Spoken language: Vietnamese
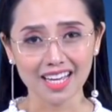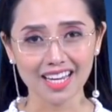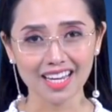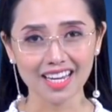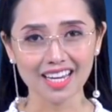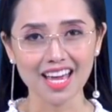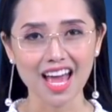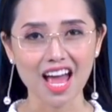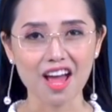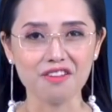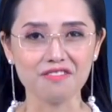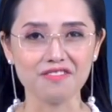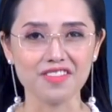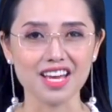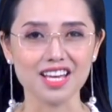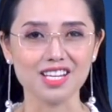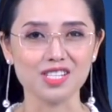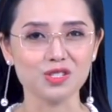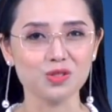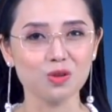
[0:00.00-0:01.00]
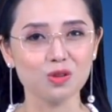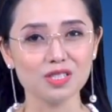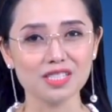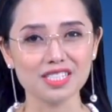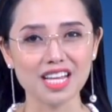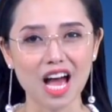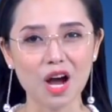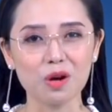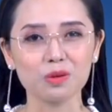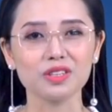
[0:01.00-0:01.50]
khi hè về xôn
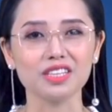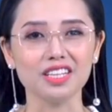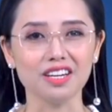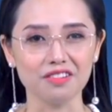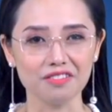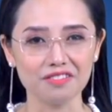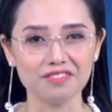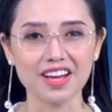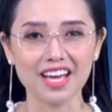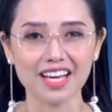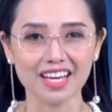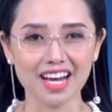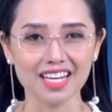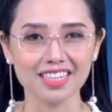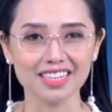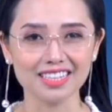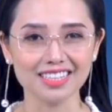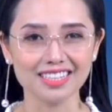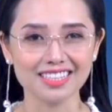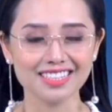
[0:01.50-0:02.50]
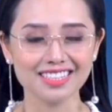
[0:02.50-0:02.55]
xao tiếng ve ngân.